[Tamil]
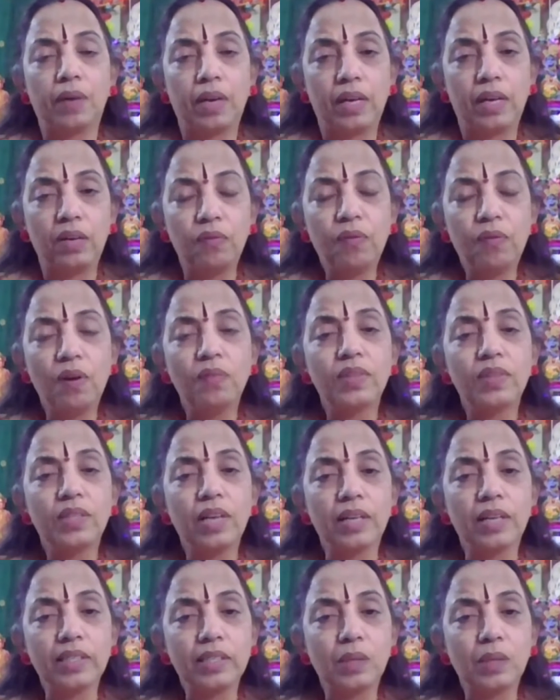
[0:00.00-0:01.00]
லைஃப்ல வந்து
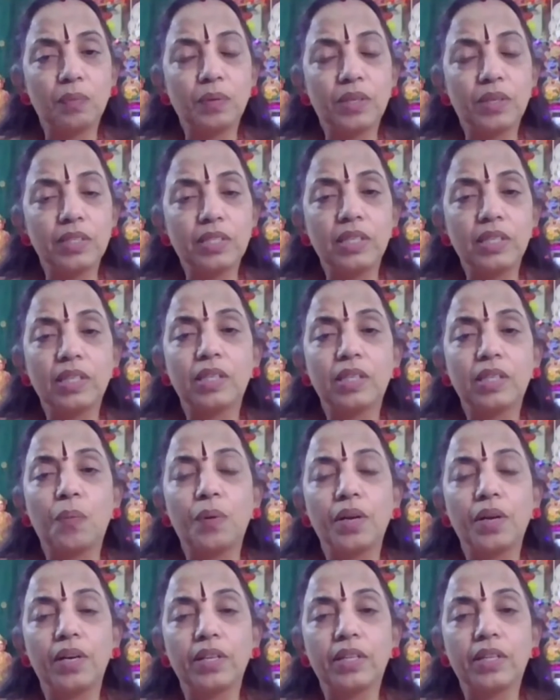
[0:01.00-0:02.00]
அக்செப்டன்ஸ்ன்றது
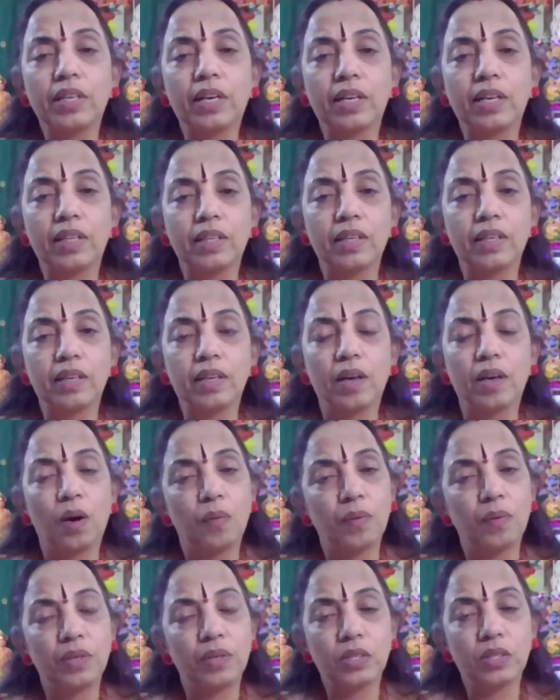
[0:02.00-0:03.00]
எப்படி எடுத்துக்கிறது
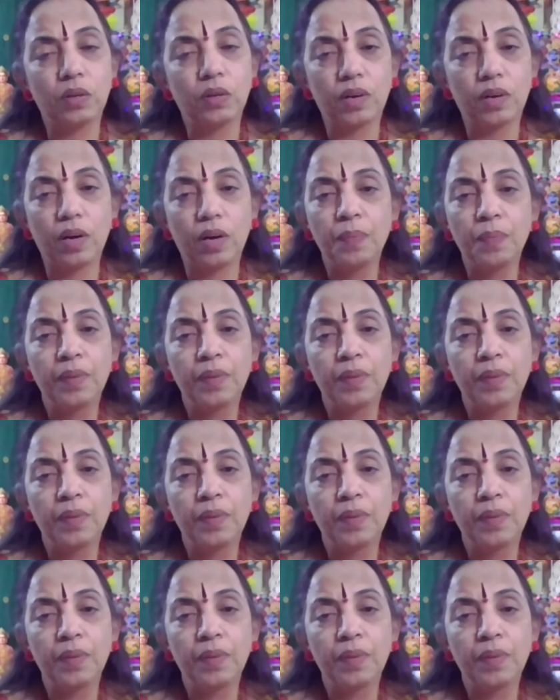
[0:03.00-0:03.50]
அப்படின்னு சொன்னா